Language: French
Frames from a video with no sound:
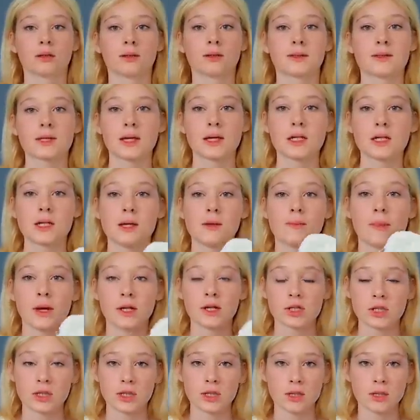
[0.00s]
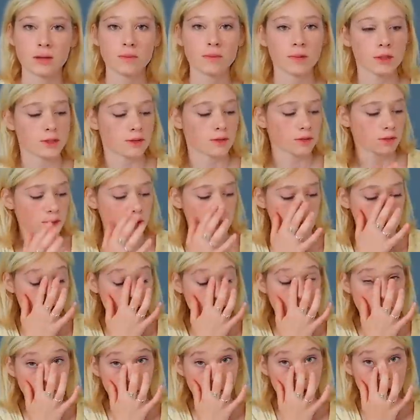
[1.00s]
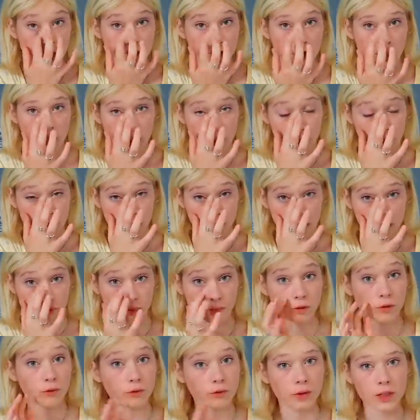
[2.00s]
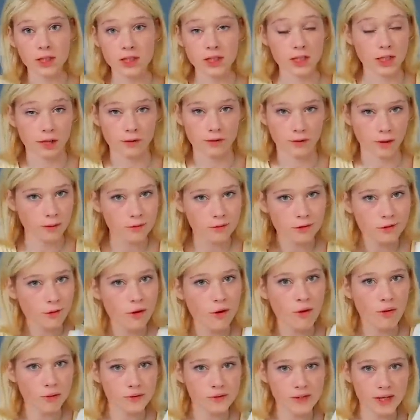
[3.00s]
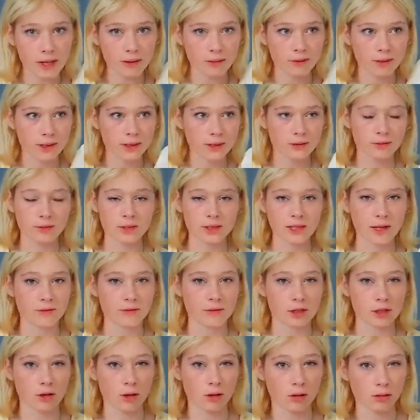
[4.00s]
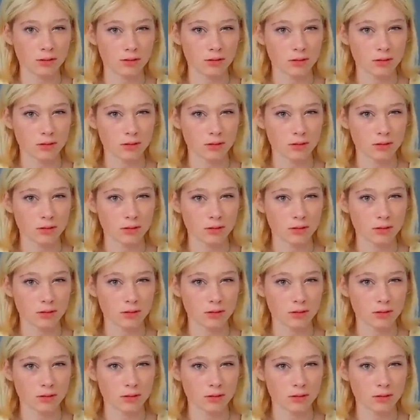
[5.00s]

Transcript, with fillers: Ça, je l'ai pas acheté parce que c'était un partenariat il y a longtemps. Vous voyez, je garde vraiment sur le long terme hein, les trucs, ça fait genre